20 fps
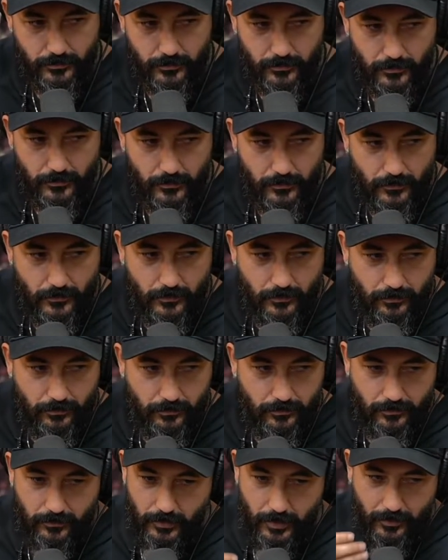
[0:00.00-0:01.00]
Você caiu?
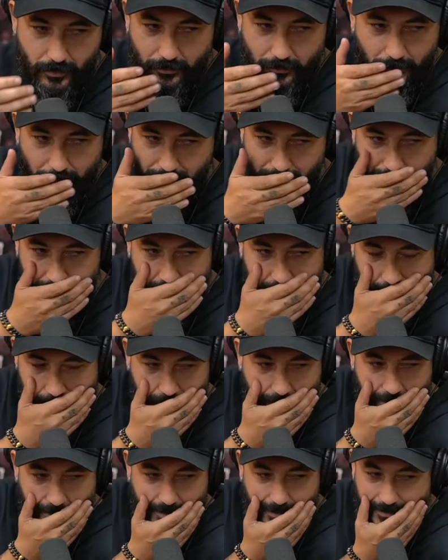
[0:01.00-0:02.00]
Não, não
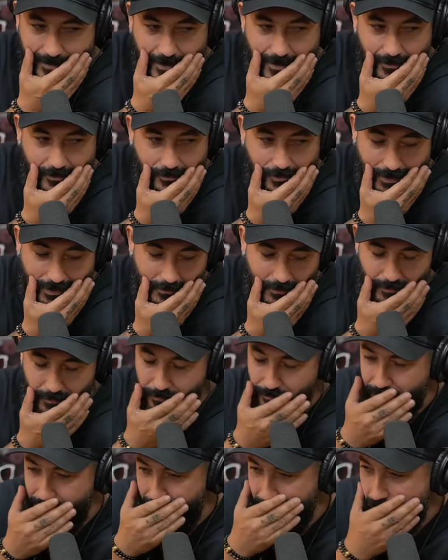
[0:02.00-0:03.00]
nem tentei. O cara me...
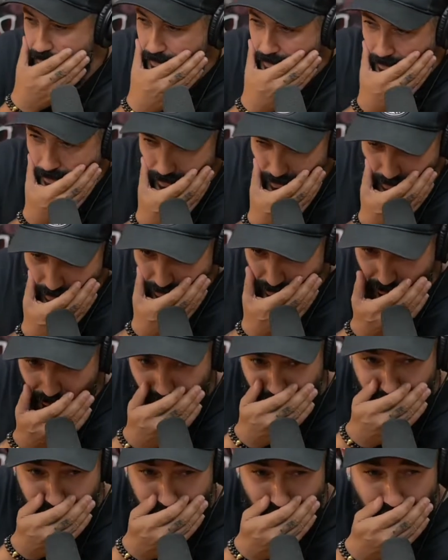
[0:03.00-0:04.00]
Aí eu.
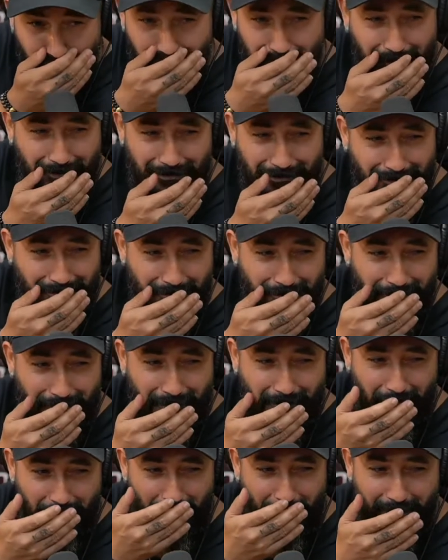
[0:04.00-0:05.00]
Hum,
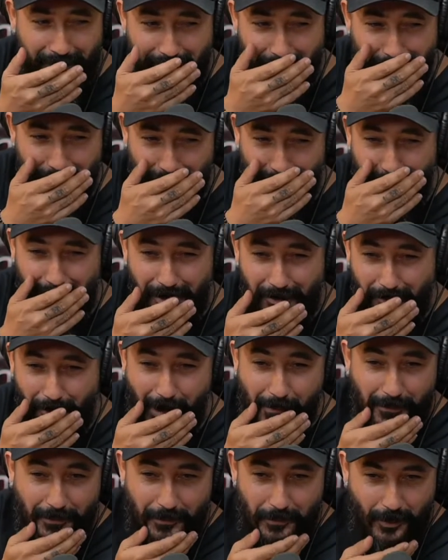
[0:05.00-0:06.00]
me assim chorar, o
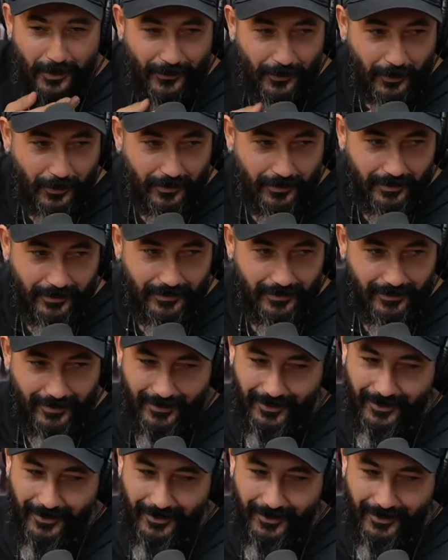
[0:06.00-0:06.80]
árbitro me olhou e falou.